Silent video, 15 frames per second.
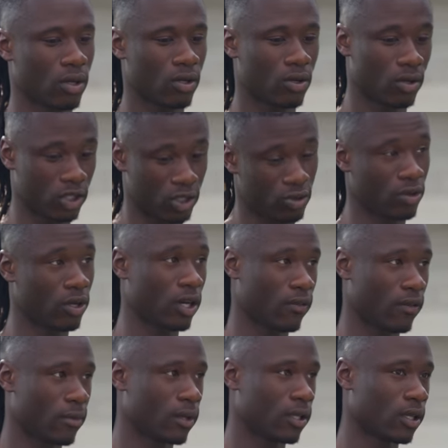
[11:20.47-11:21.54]
quand je suis
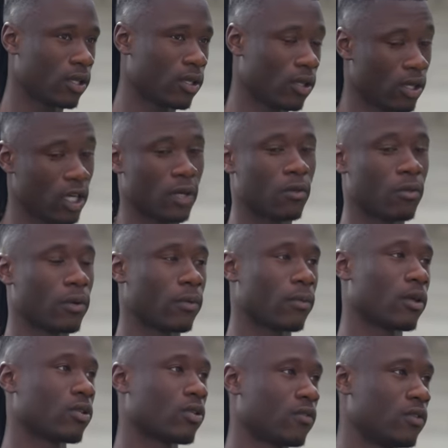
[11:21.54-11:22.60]
arrivé à Madrid, avec mon préparateur